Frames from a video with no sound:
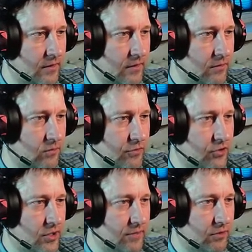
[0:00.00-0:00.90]
О,
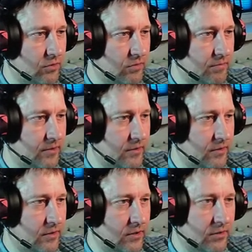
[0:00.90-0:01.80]
вчера в такой выпадал,
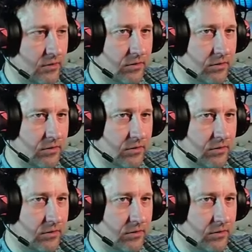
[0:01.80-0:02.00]
да?